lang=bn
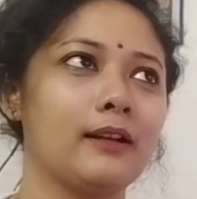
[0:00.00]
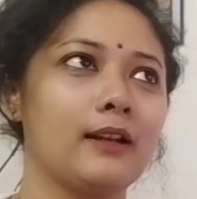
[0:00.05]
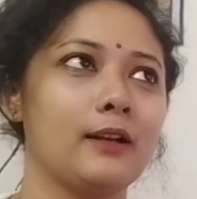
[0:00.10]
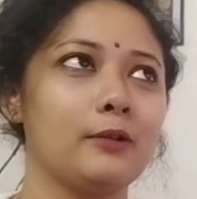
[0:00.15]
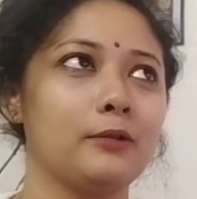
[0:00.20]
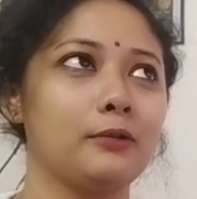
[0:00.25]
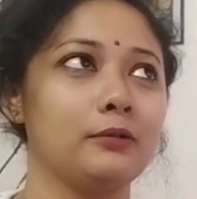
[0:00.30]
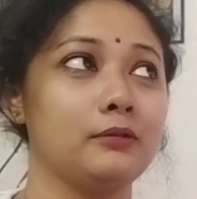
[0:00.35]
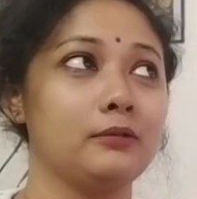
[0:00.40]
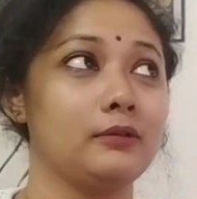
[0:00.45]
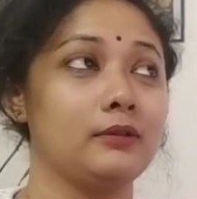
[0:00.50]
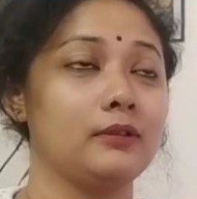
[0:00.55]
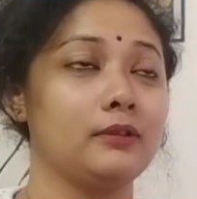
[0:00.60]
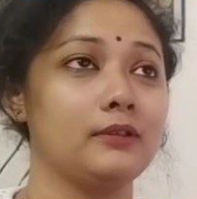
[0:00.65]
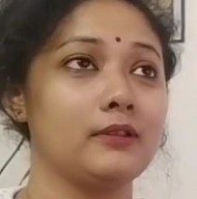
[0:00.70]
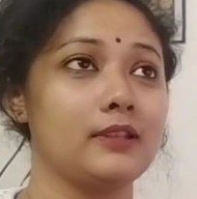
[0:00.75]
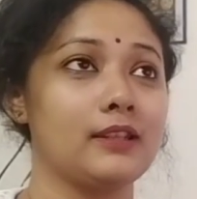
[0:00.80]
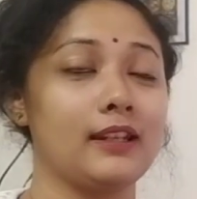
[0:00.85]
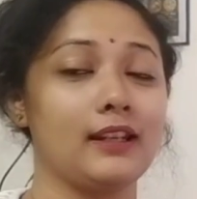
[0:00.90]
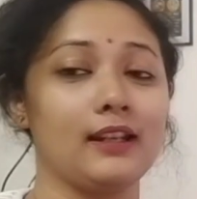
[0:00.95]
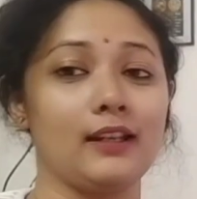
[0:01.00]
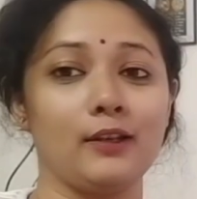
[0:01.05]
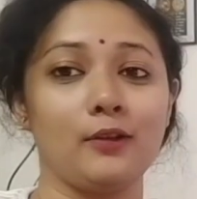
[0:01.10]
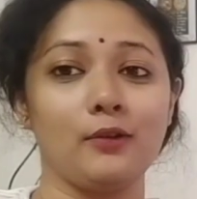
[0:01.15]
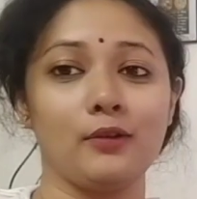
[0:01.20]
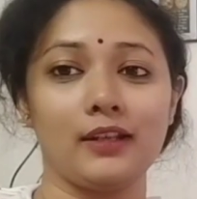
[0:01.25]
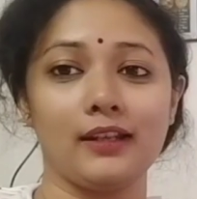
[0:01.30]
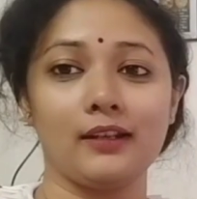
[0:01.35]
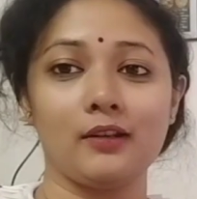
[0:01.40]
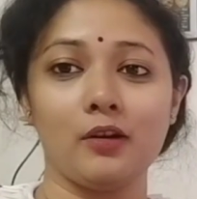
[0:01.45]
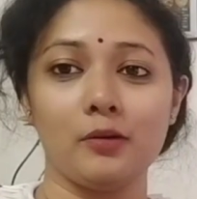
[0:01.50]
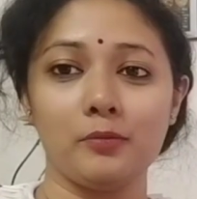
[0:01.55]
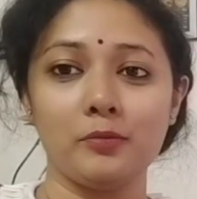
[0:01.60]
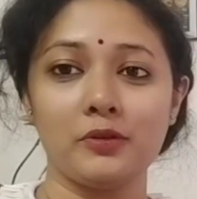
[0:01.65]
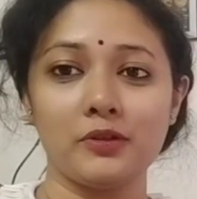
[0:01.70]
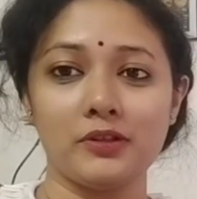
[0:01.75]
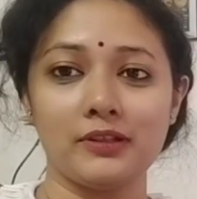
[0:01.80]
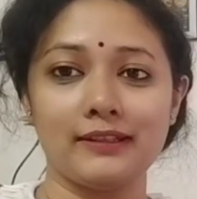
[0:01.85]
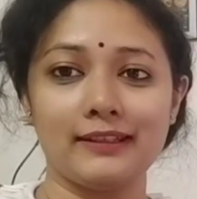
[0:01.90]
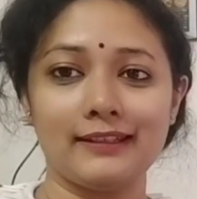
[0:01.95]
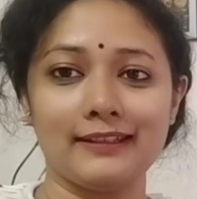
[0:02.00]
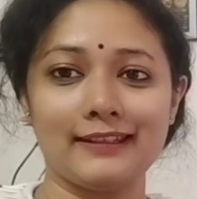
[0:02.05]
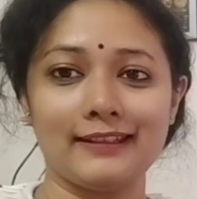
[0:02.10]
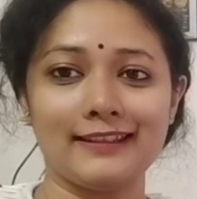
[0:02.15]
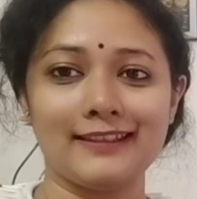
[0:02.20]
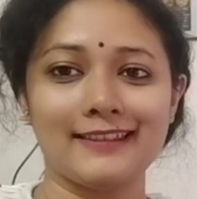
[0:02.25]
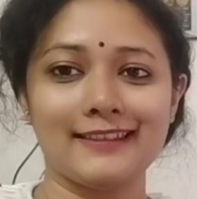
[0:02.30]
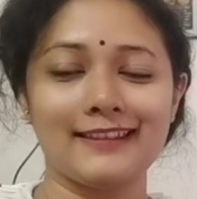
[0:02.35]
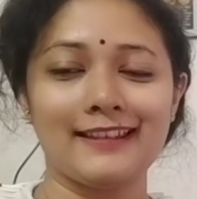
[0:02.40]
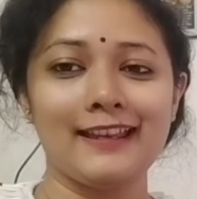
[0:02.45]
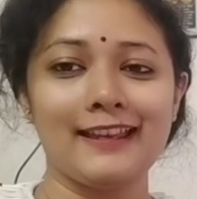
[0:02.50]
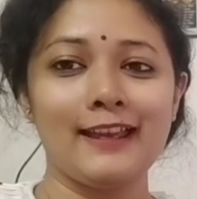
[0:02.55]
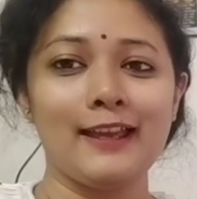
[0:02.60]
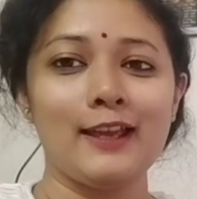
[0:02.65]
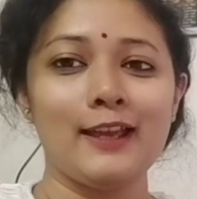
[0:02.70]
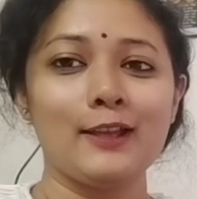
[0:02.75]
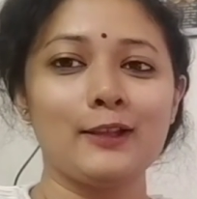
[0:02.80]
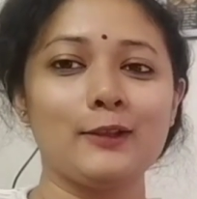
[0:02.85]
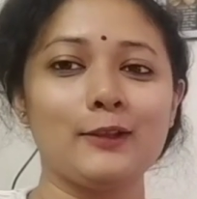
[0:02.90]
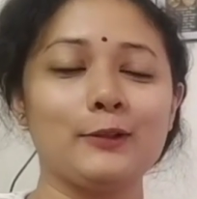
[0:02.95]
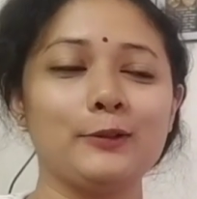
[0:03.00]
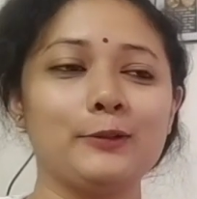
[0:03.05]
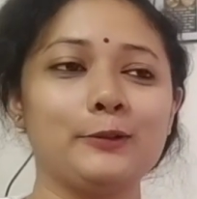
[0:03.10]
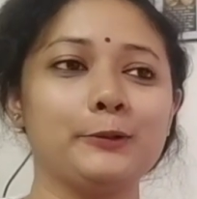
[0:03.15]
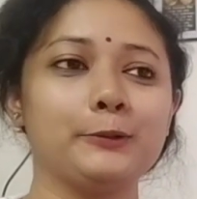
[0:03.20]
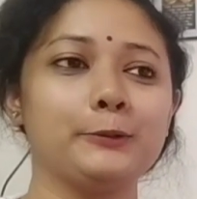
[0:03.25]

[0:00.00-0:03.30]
কারণ সেখানে অনেক অপরচুনিটিস তো